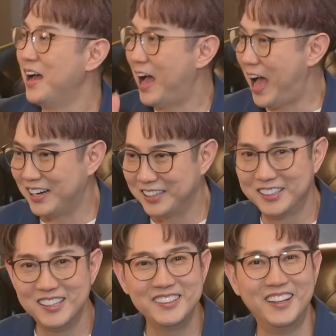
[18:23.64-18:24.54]
หั่นค
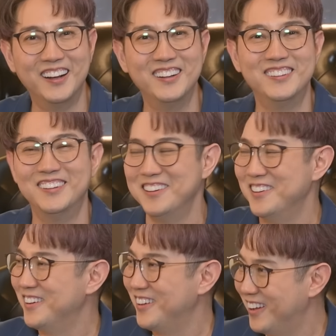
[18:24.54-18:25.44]
รึ่งหนึ่งใช้ทุก
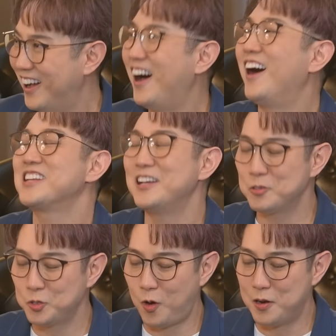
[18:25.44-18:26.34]
ส่วนเออใช้ทุ
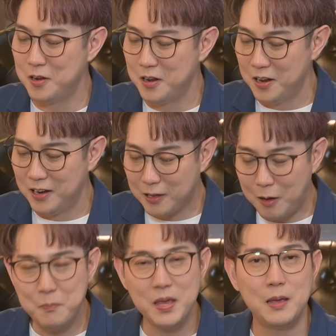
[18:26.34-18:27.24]
กส่วนแล้วก็
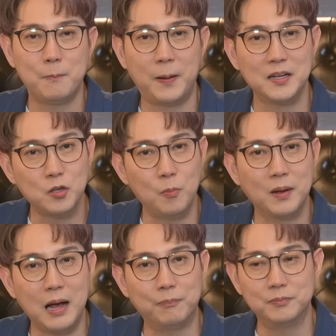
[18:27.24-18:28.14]
บีบผสม
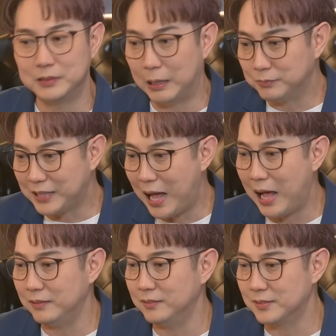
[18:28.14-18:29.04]
กับน้ำตา
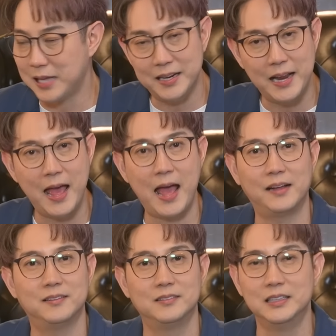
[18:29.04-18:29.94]
ลทรายแดง
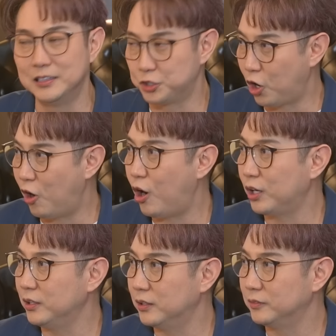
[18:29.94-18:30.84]
หนึ่งช้อน
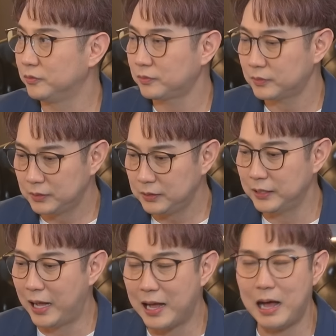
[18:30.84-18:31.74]
ครับ
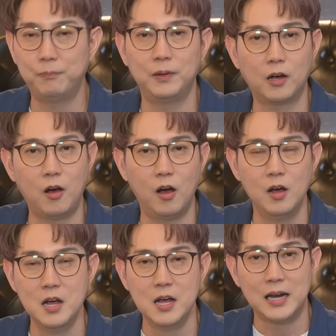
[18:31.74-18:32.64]
นะครับแล้วก็
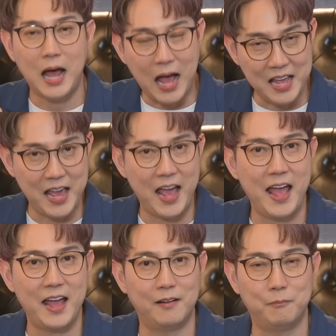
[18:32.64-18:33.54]
ถ้าไอแห้
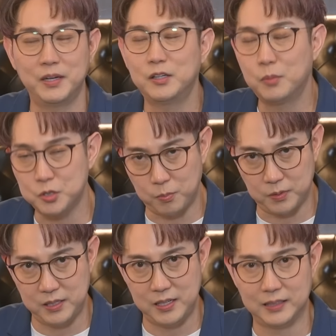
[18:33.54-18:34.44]
งไม่ต้องผสม
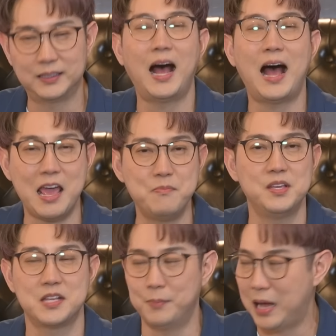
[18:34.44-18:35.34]
เกลือถ้าไอมี
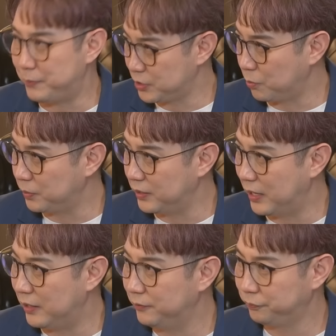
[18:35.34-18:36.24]
เสมหะผสมเกลือ
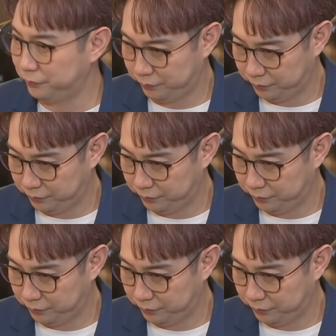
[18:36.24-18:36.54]
ครับ